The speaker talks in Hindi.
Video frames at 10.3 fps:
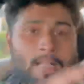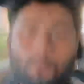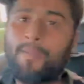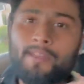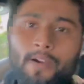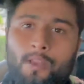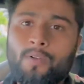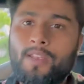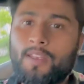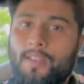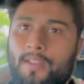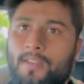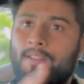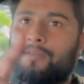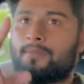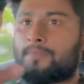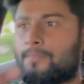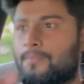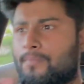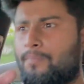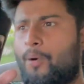कंपनी वालों ने
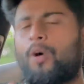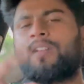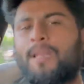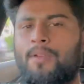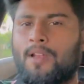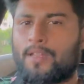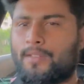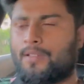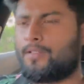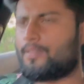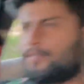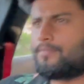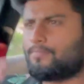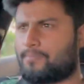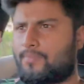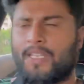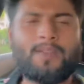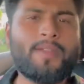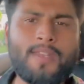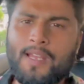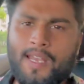बहुत टाइम लगा दिया तीन
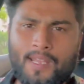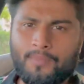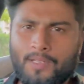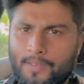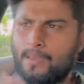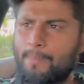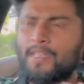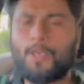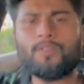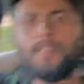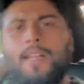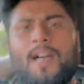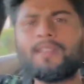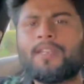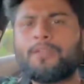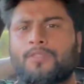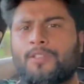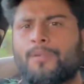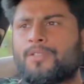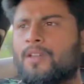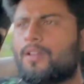महीने का टाइम था नब्बे दिन के अंदर कार देनी होती है
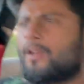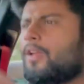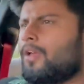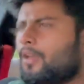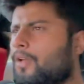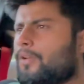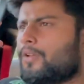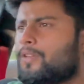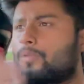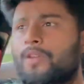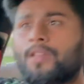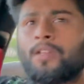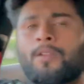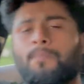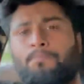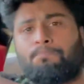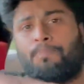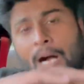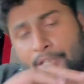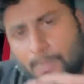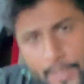हमेशा इन्होंने
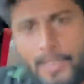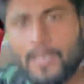पांच महीने